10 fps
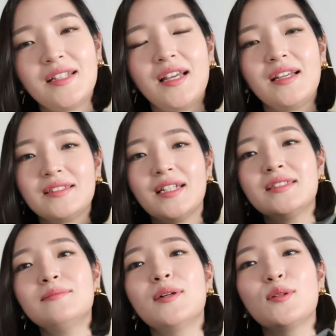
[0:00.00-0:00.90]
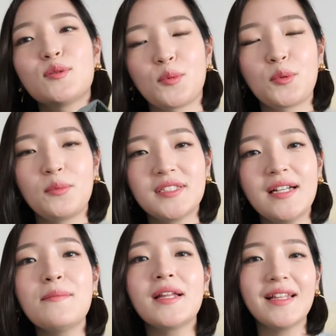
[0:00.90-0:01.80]
이게 사십만 원 정도면
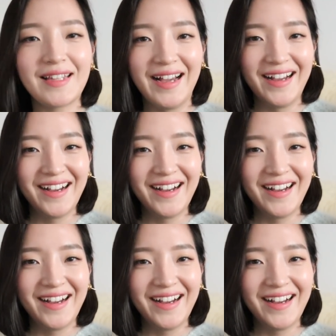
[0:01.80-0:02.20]
살만하다.